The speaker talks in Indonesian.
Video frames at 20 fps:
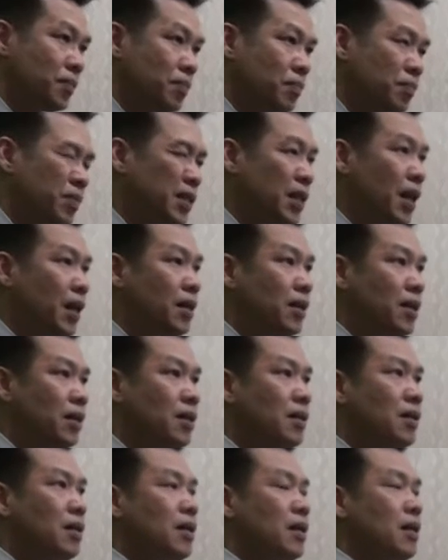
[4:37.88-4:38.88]

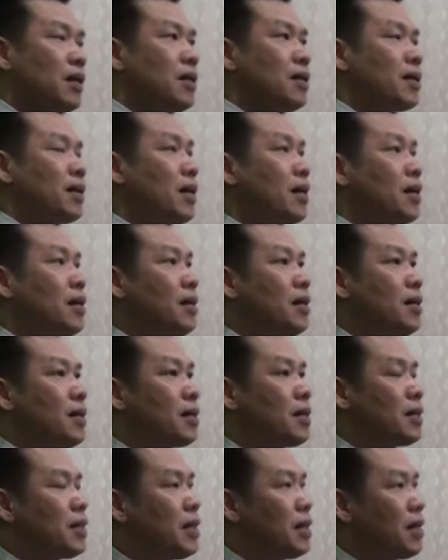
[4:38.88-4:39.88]
Misalnya karena
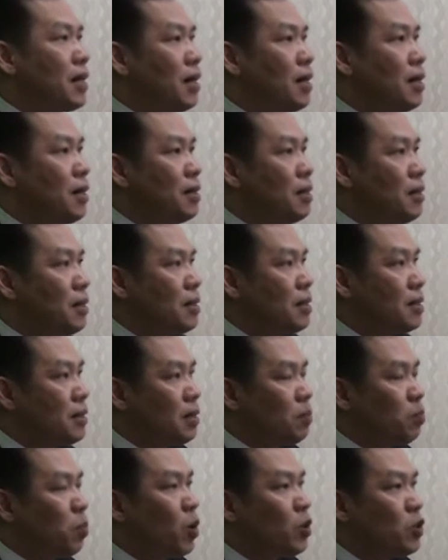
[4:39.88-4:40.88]
ketika
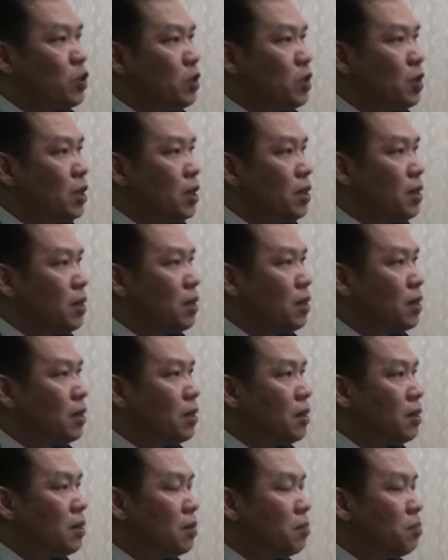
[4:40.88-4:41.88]
si bos
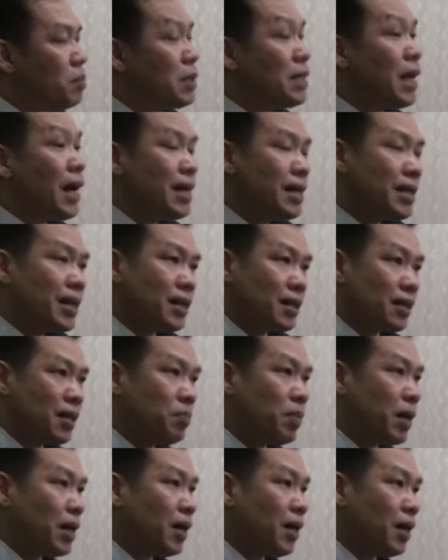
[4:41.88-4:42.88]
uh, bisa ingat
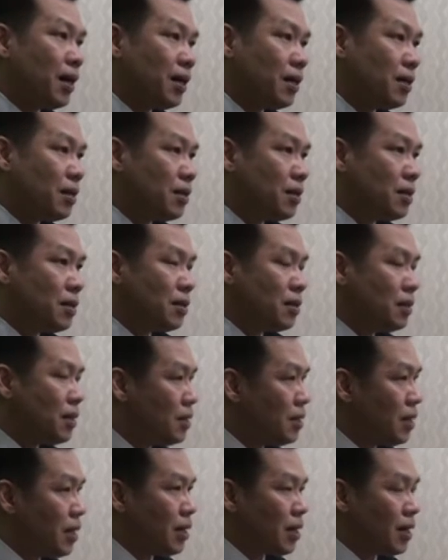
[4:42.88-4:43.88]
kepada
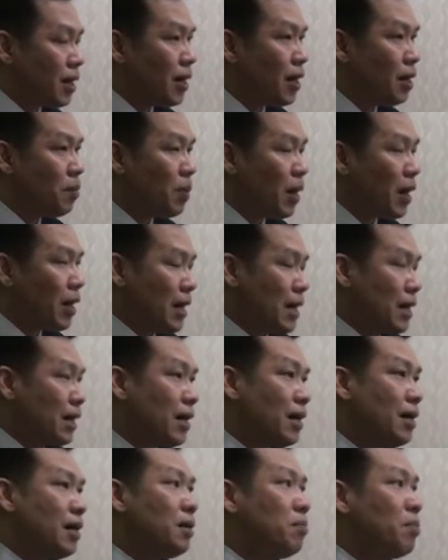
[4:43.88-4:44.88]
sisi, Karena apa?
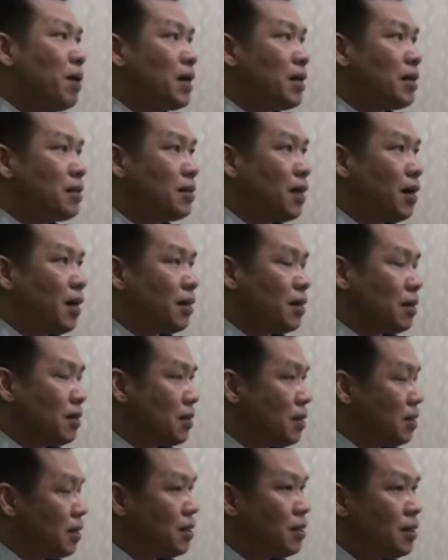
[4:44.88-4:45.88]
Karena pada saat
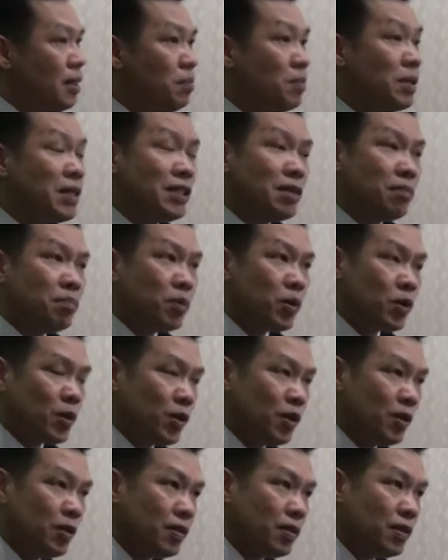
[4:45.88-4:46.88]
sisi menjemput
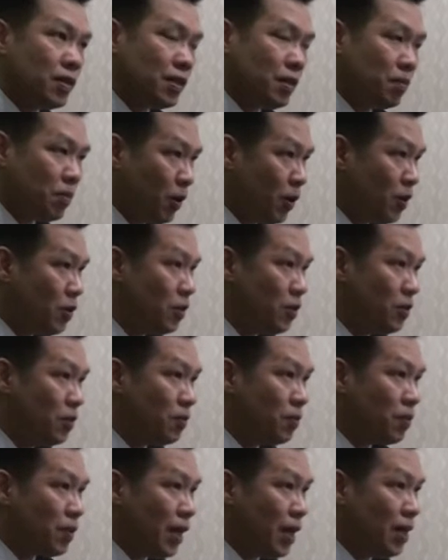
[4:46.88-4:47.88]
si bos,
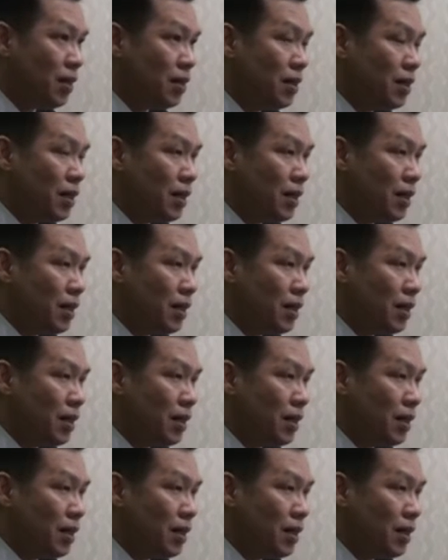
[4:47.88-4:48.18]
ya,